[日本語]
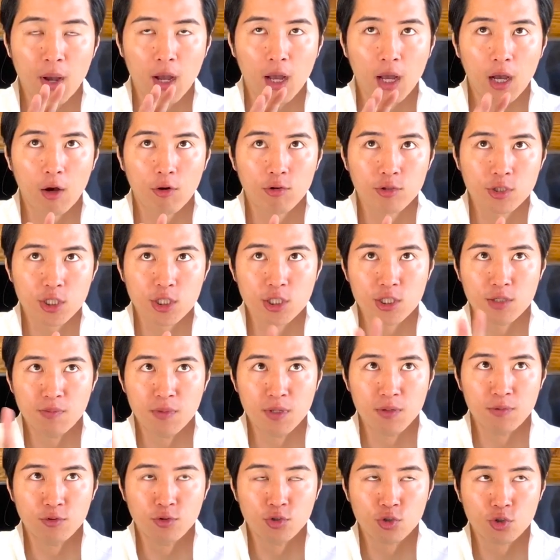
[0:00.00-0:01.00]
顔写真、
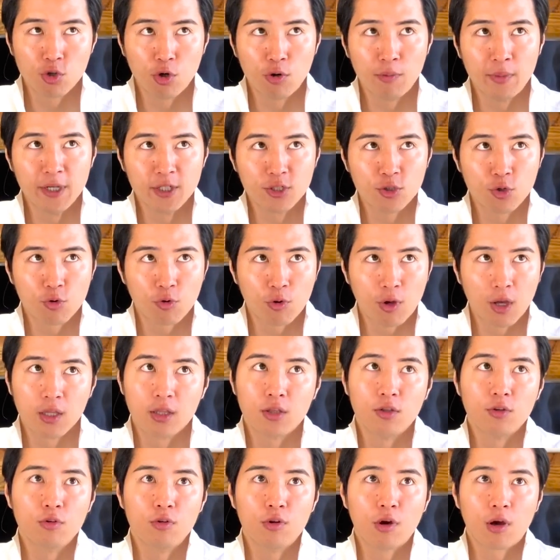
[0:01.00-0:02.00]
身分証明書とかっ
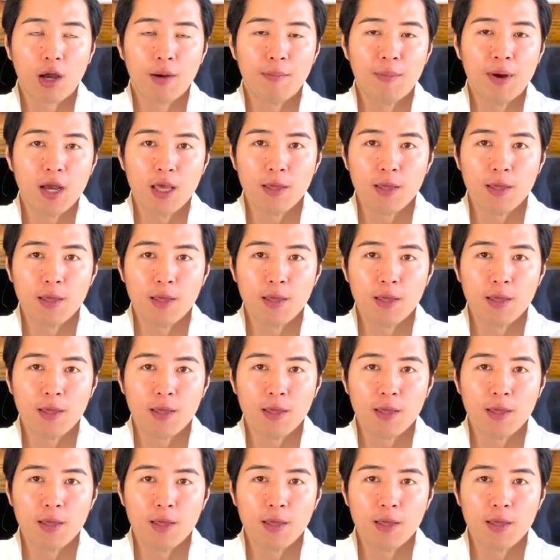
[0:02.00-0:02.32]
ていうのが